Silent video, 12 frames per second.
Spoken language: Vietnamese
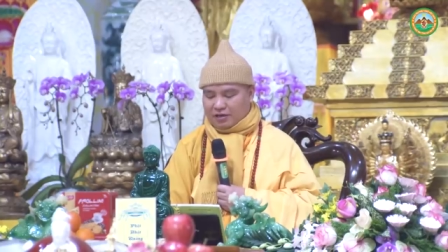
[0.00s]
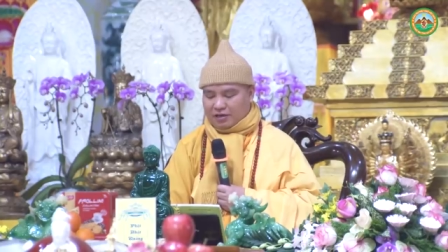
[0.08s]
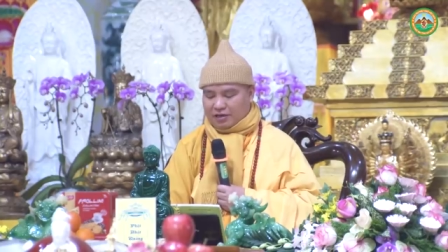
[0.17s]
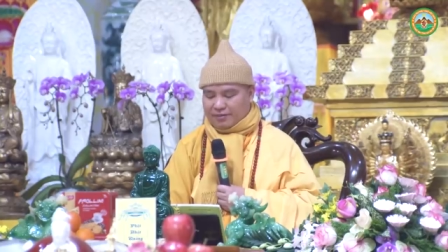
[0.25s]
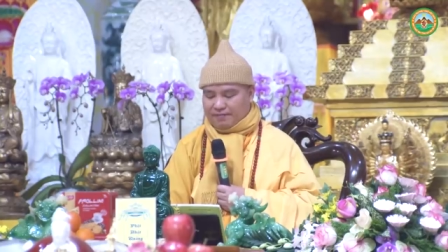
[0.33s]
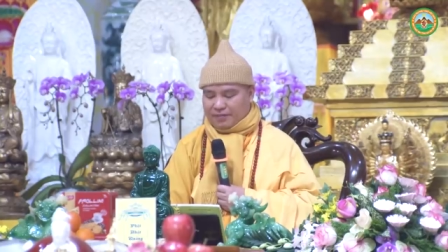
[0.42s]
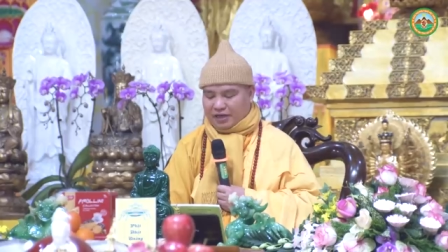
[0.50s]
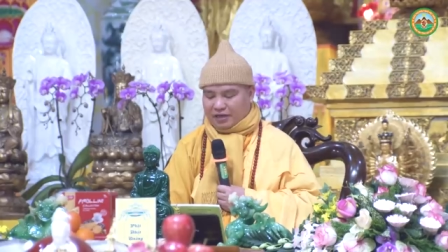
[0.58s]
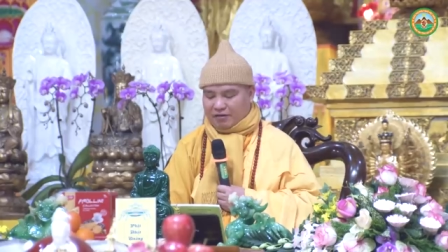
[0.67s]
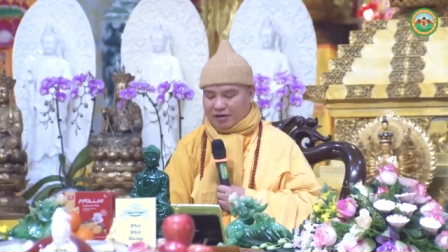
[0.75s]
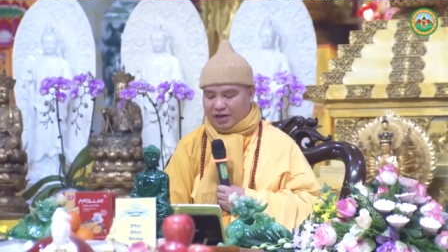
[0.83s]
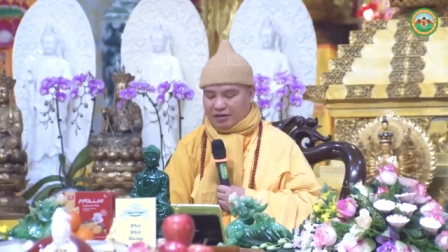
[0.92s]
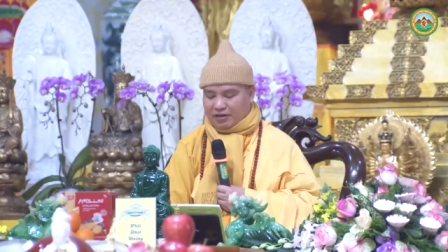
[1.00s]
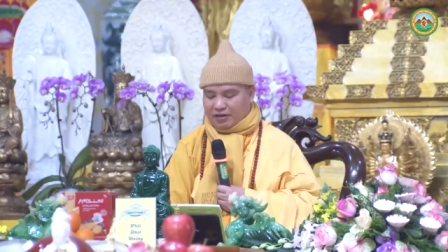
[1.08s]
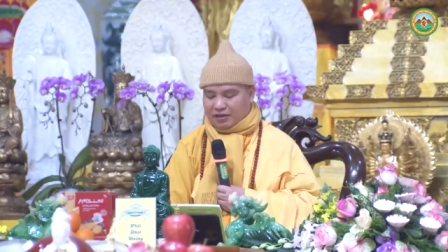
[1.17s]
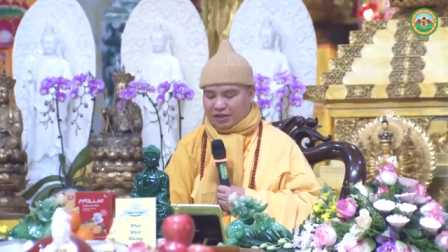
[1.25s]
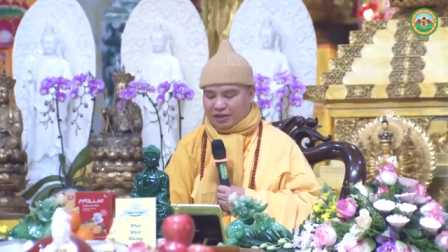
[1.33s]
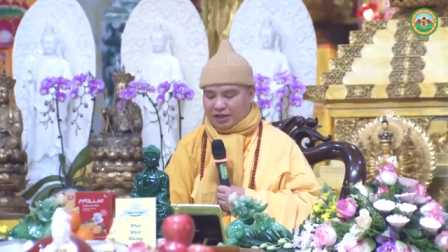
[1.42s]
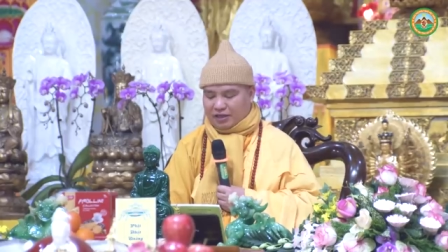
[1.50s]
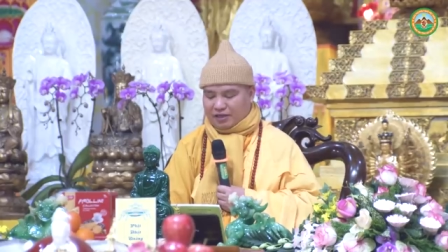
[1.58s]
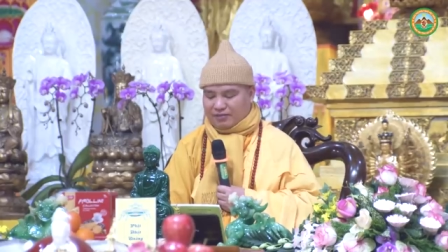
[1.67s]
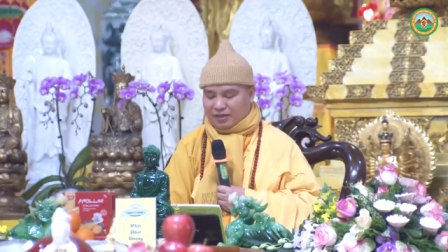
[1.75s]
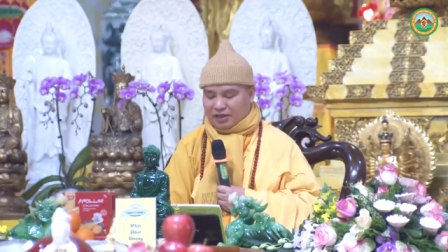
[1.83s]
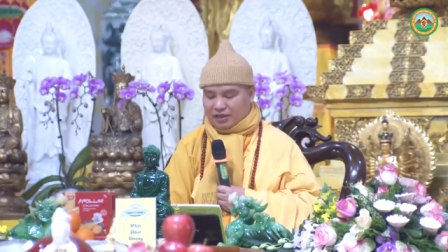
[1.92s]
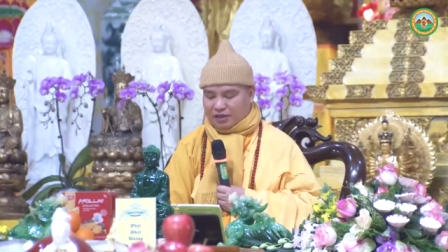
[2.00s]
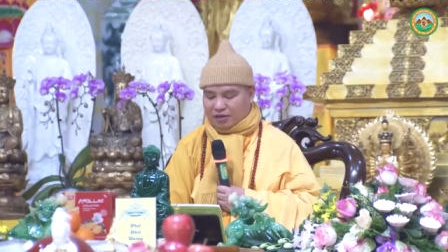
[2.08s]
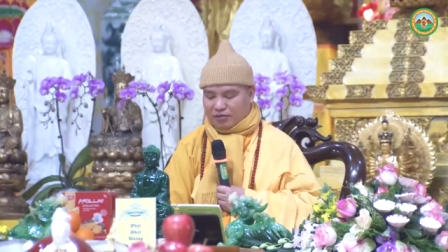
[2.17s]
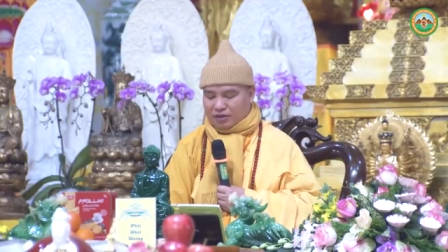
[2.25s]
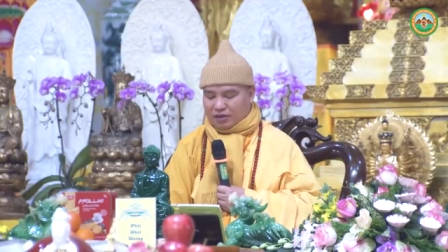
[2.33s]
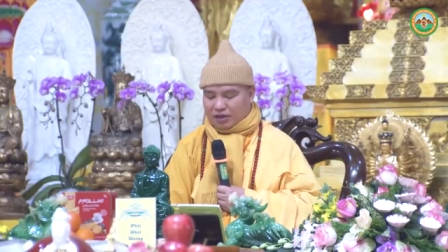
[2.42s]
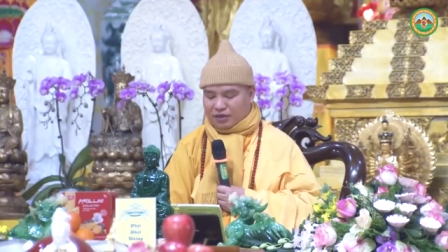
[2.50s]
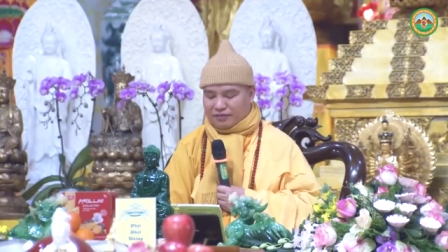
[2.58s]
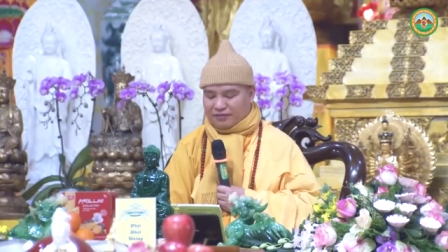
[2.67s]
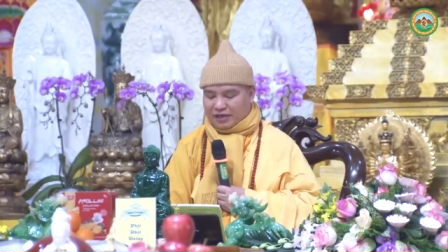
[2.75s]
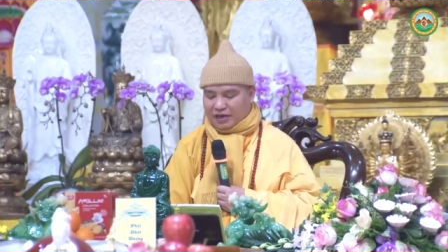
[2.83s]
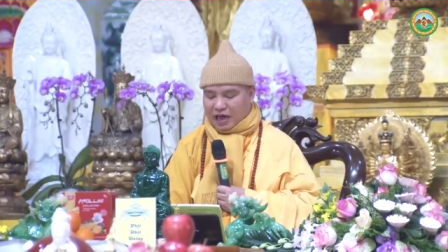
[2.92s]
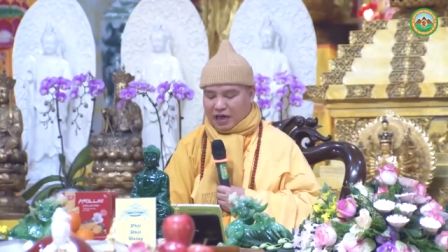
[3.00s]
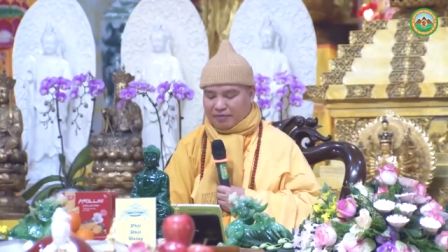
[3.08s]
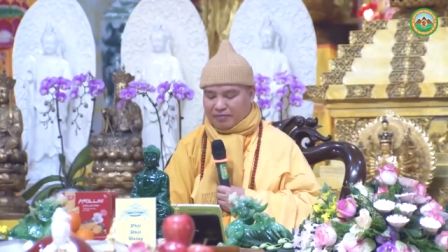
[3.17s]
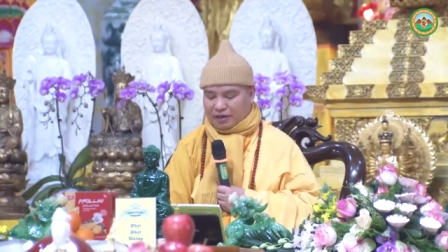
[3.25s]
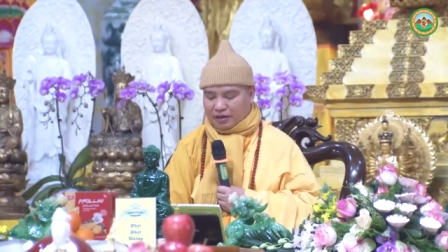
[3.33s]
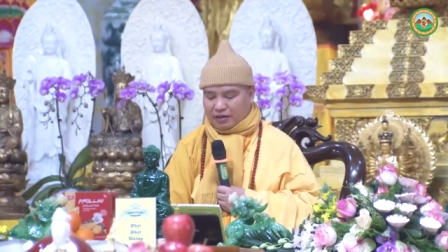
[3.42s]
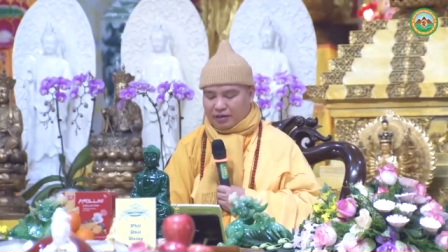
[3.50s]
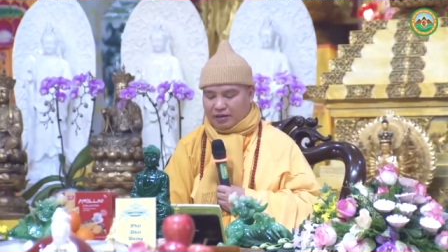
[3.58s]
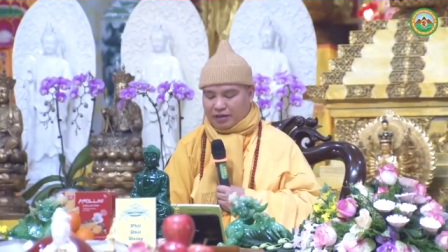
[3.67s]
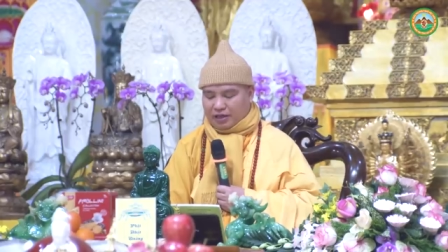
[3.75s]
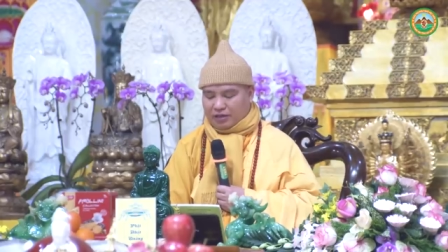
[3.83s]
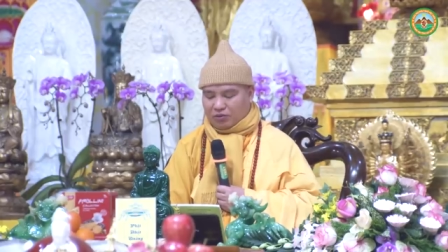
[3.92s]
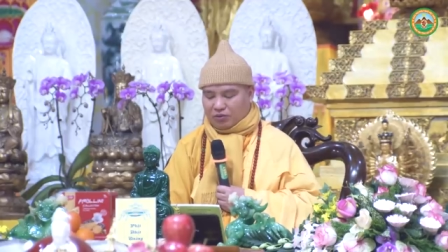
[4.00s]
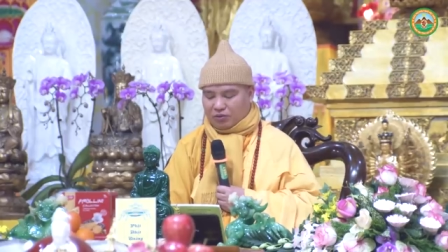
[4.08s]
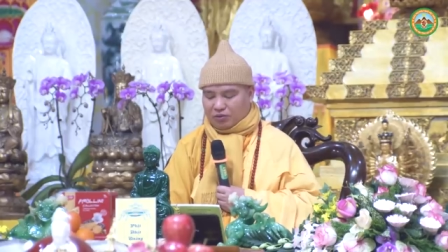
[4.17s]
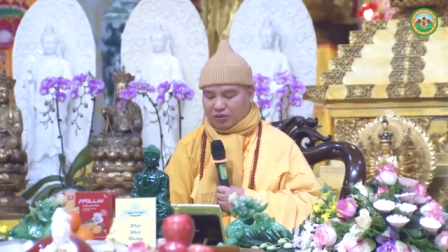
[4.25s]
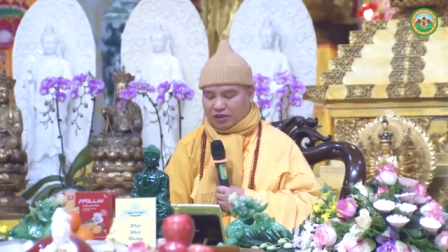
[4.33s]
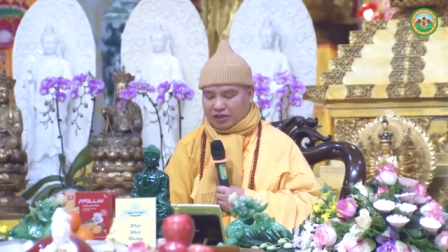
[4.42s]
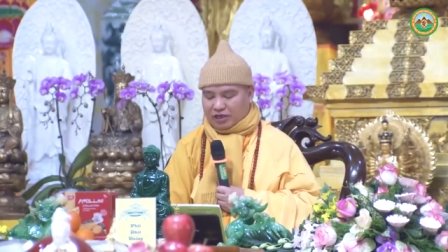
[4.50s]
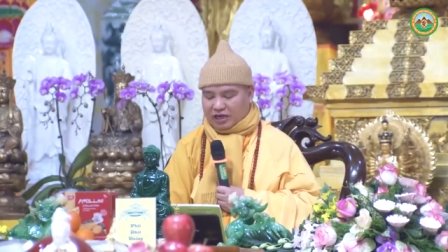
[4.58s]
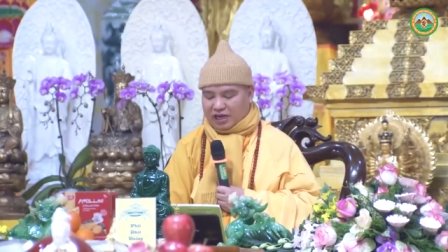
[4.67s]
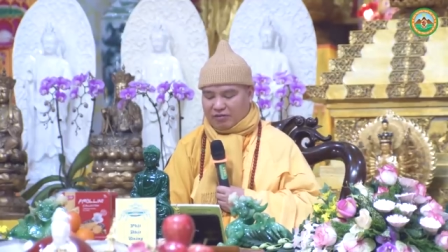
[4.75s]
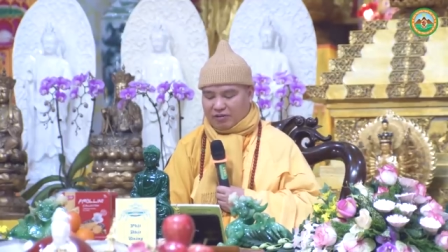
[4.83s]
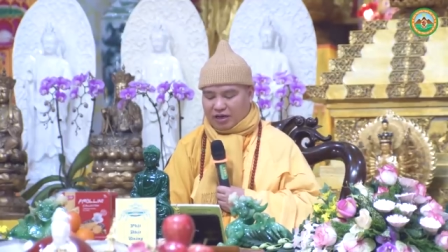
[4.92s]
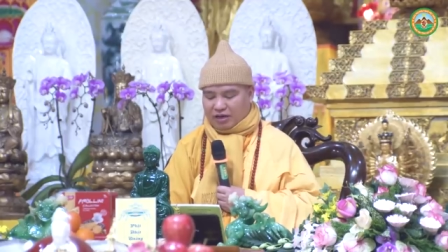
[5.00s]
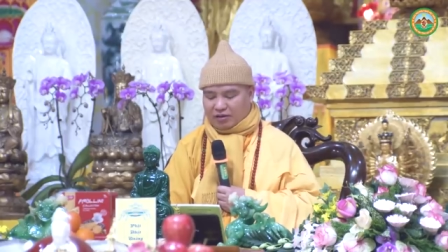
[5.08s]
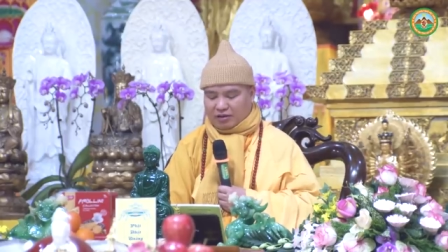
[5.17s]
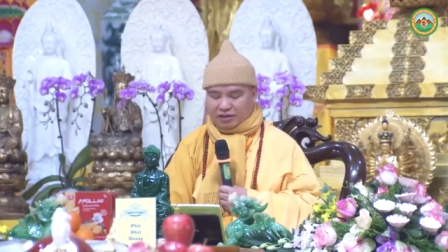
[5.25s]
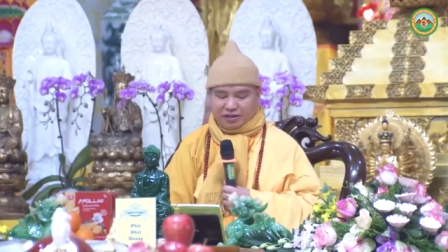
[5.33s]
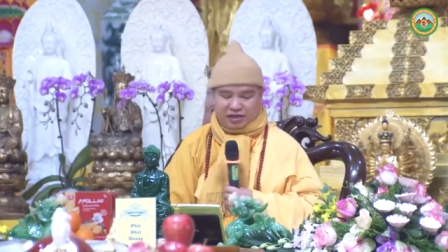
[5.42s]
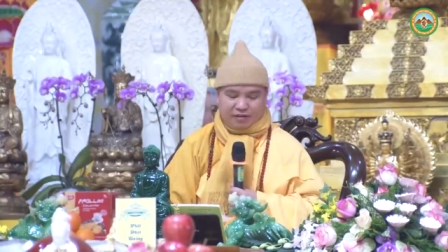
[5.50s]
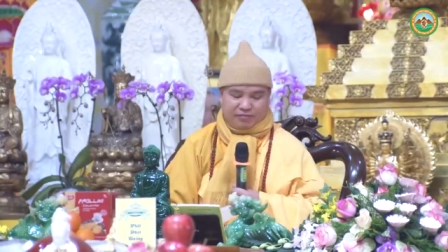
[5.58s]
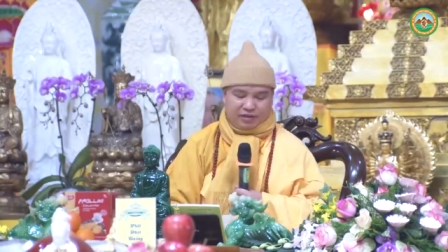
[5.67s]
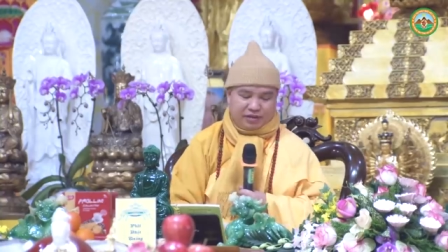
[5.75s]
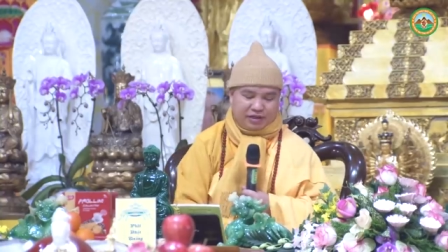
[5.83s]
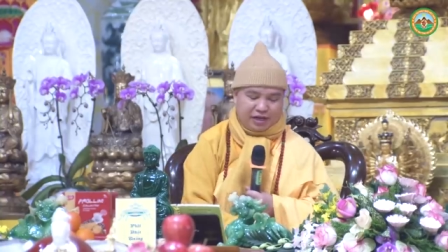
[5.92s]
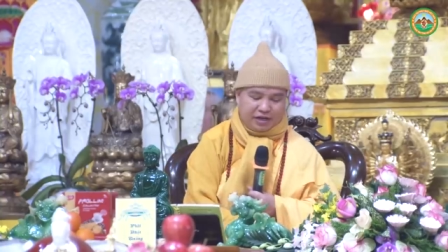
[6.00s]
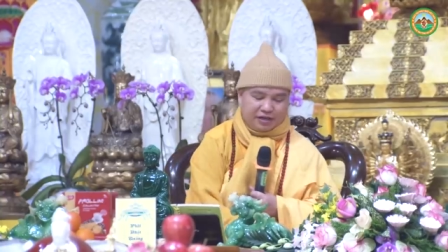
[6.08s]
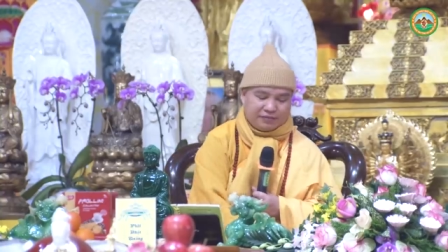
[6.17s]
ờ, lấp bể có ảnh hưởng gì đến tâm linh không cần phải làm lễ thủ tục như thế nào ạ à? con xin cảm ơn thầy